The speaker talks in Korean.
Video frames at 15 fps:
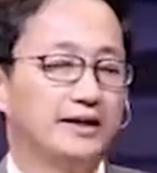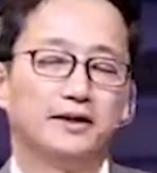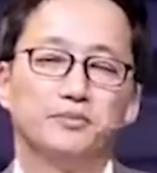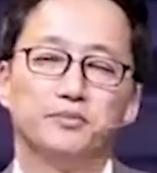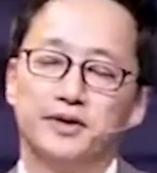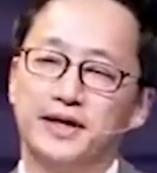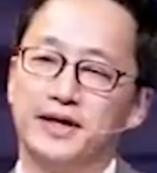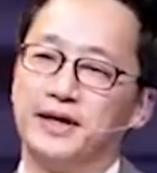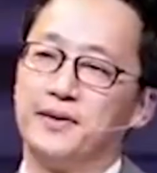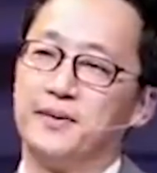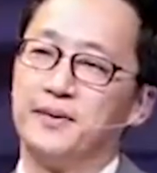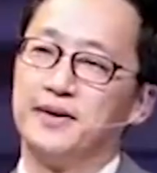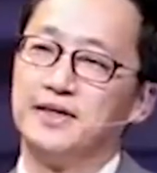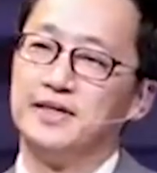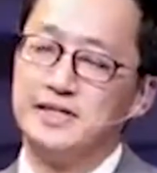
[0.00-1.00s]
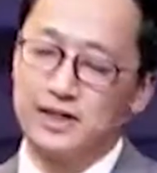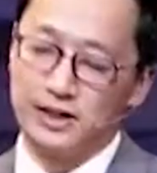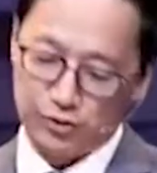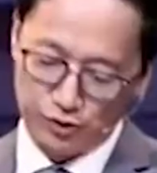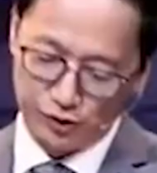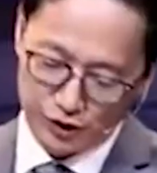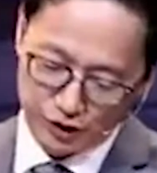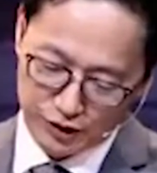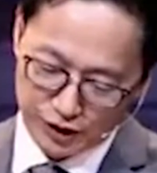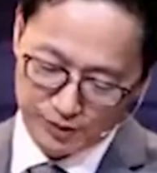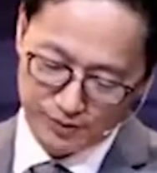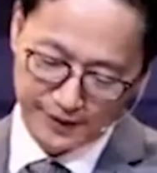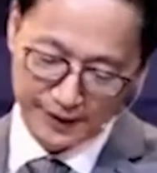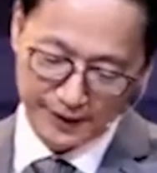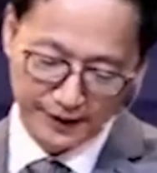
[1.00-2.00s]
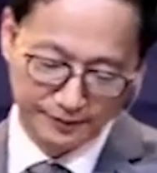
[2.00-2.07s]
때문에. 이 자리에 오신 것입니다.